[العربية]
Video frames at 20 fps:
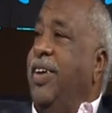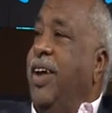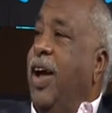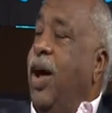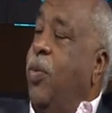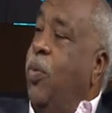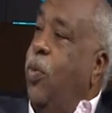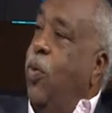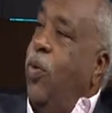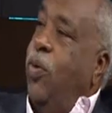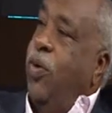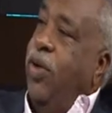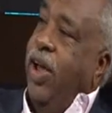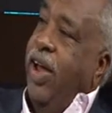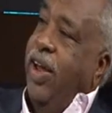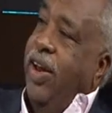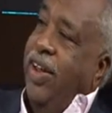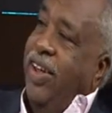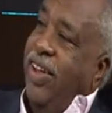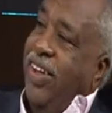فيعني
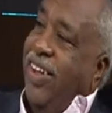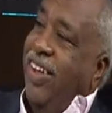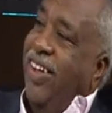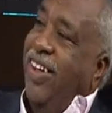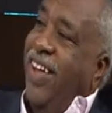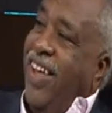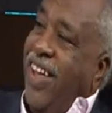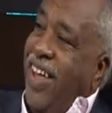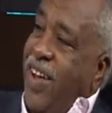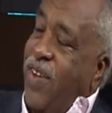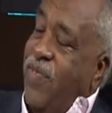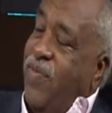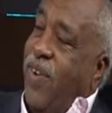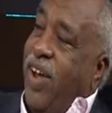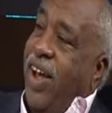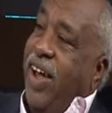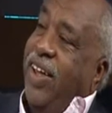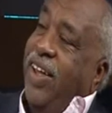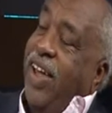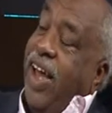حاجات بسيطه دقيقه
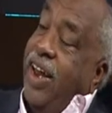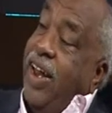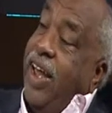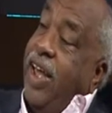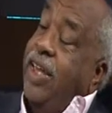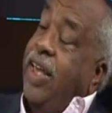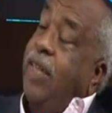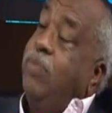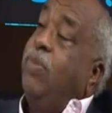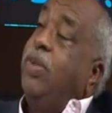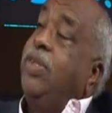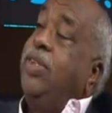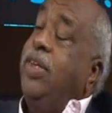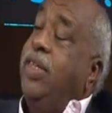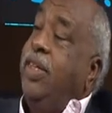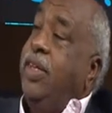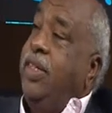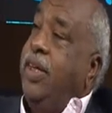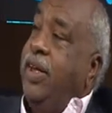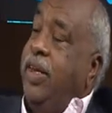جدا كانت
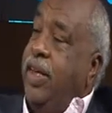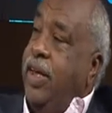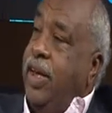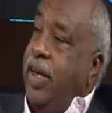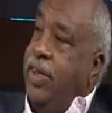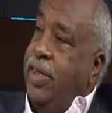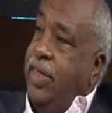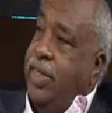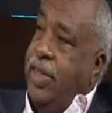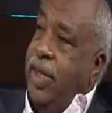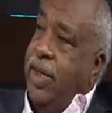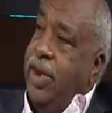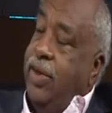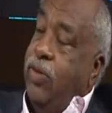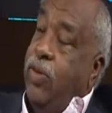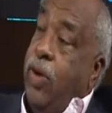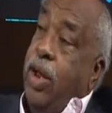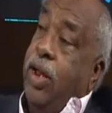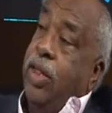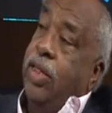لا تفوت يعني
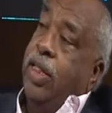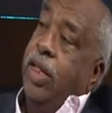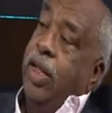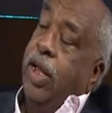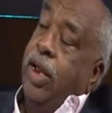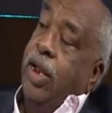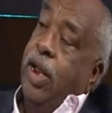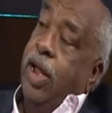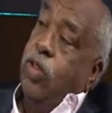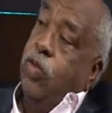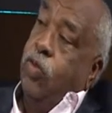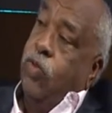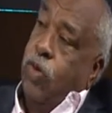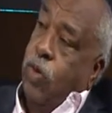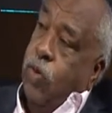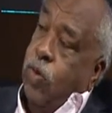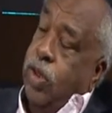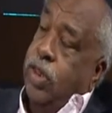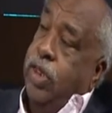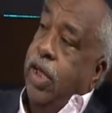فكان في
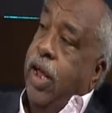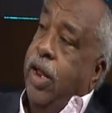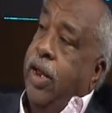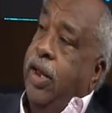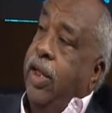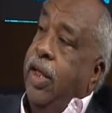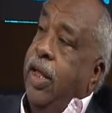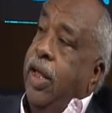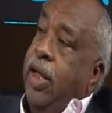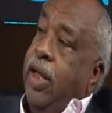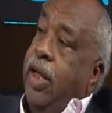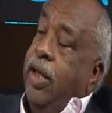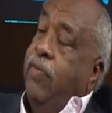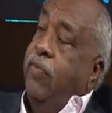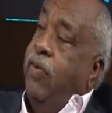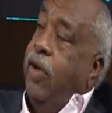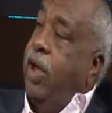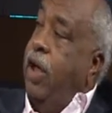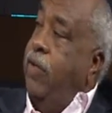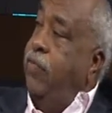جوده وفي اتقان
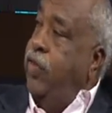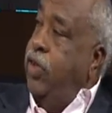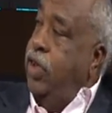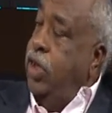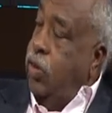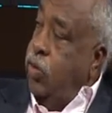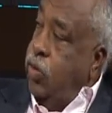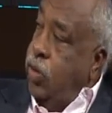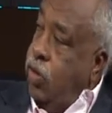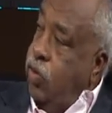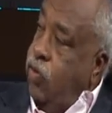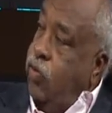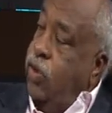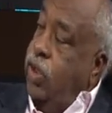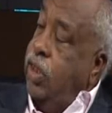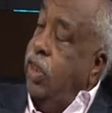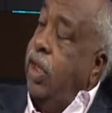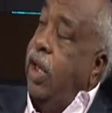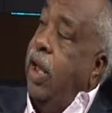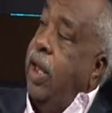الان نحن للاسف
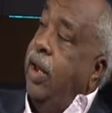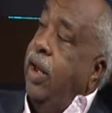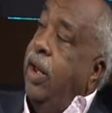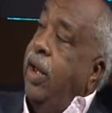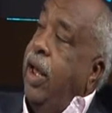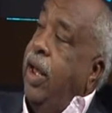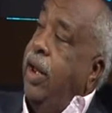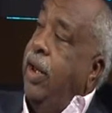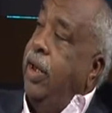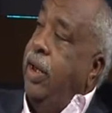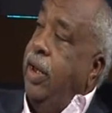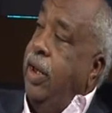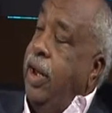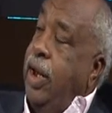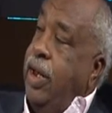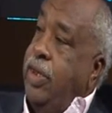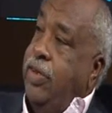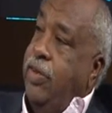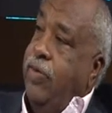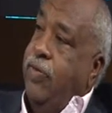يعني نتعامل مع
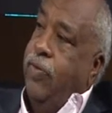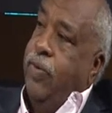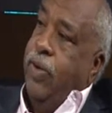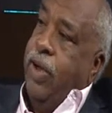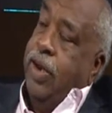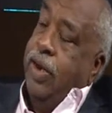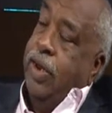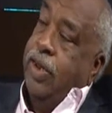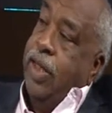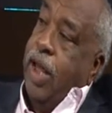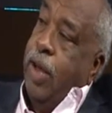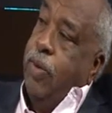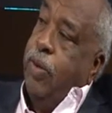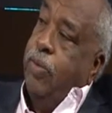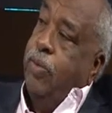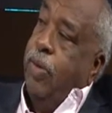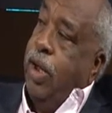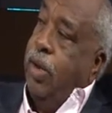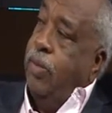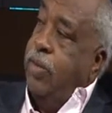المسائل
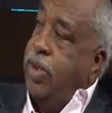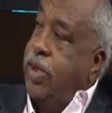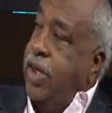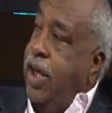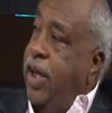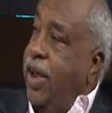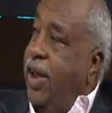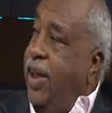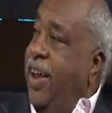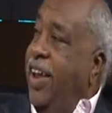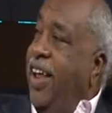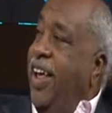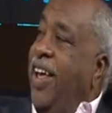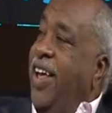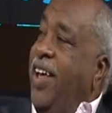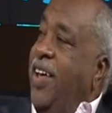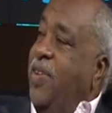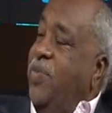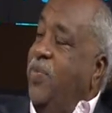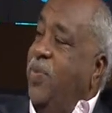بشكل ولا
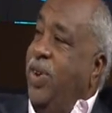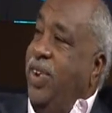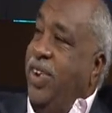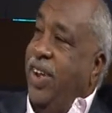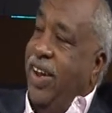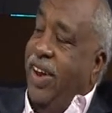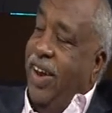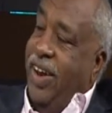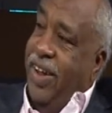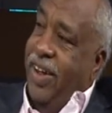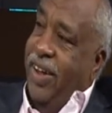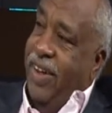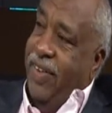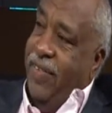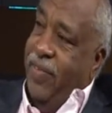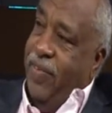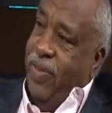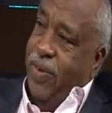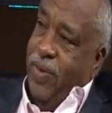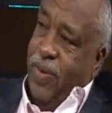ولا يهمك يعني مهنيه
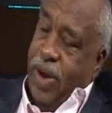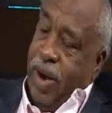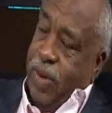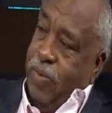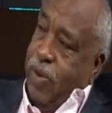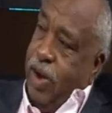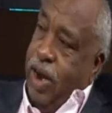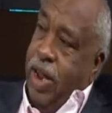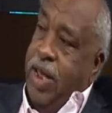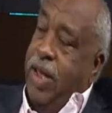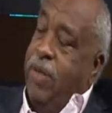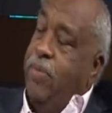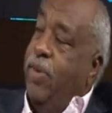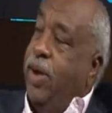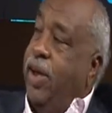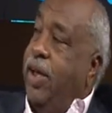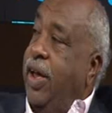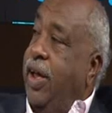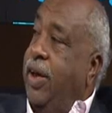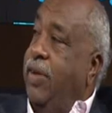في بعض عدم مهنيه
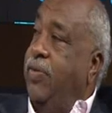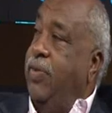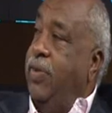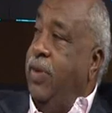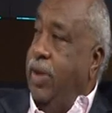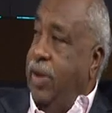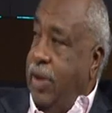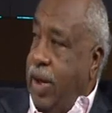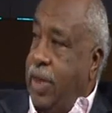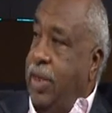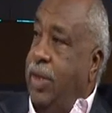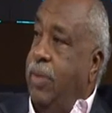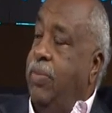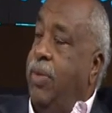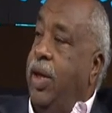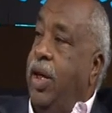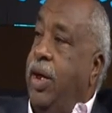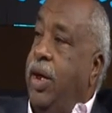وعدم عدم اهتمام حتى